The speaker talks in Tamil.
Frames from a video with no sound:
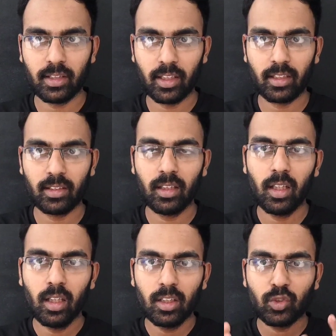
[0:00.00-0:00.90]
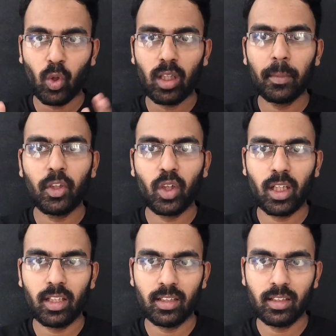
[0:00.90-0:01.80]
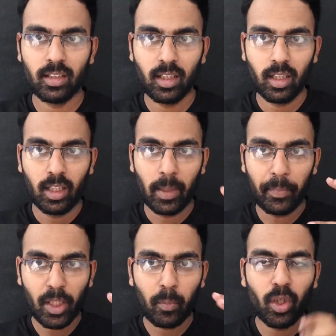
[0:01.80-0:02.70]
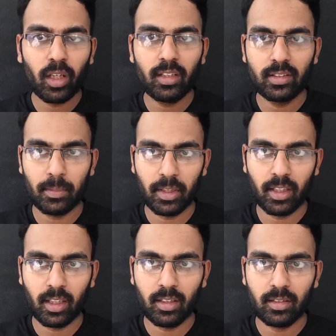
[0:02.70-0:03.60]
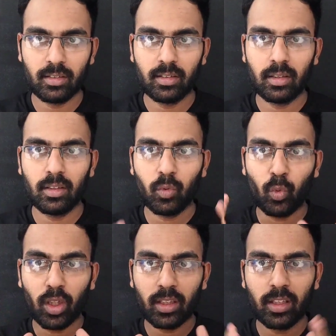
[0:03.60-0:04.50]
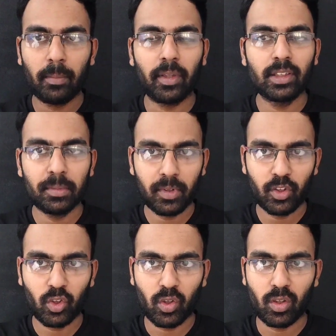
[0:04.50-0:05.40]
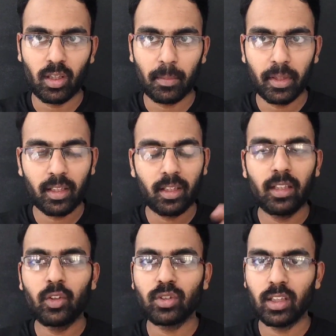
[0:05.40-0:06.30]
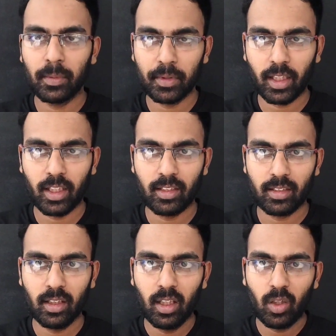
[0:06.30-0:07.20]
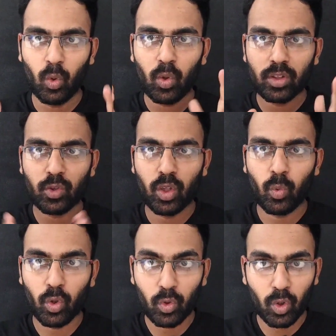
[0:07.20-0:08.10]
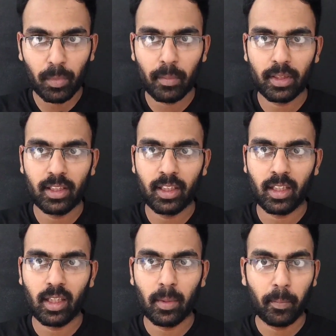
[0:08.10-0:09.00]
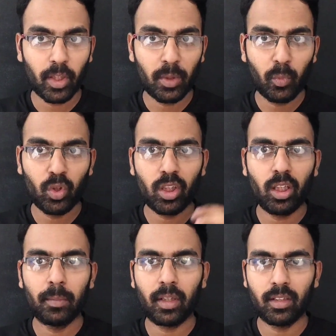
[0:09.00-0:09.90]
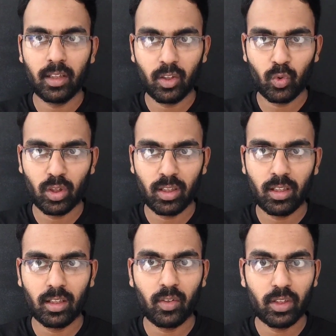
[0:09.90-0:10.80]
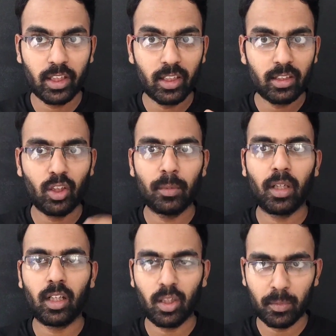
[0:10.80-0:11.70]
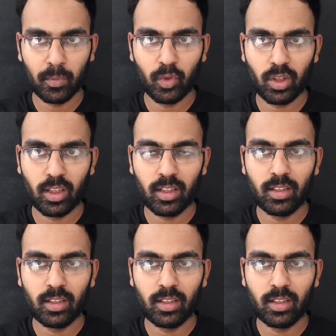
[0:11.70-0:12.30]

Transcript: சைஸில் இருக்குது ஸோ அது மட்டும் கிடையாது இப்படியே போயிட்டு இருந்துச்சு அப்படின்னா உலகத்தில் பஞ்சமே வந்துடும் அப்படிங்கிறத எந்த ஒரு சந்தேகமும் கிடையாது லோக்கஸ்டோட ஒரு குரூப்பில் பார்த்தீங்கன்னா பதிமூணு கிலோமீட்டர் நீளம் உள்ள அதாவது ஏழு கிலோமீட்டர் அகலமும் உள்ள